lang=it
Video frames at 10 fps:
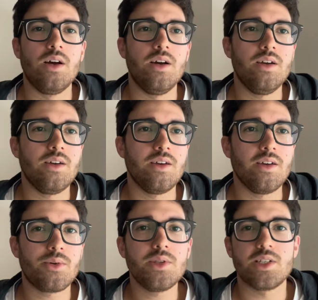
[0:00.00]
e
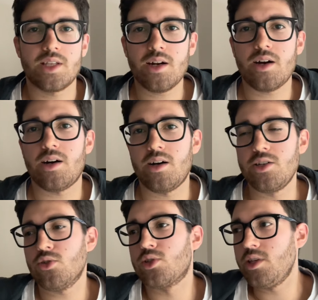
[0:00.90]
quindi starà ai
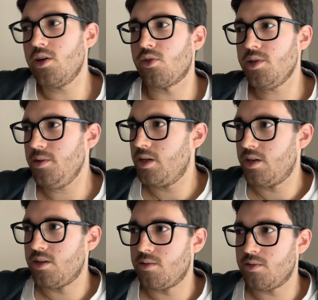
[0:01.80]
nostri eroi
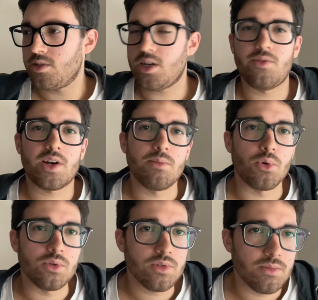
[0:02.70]
salvare il mondo.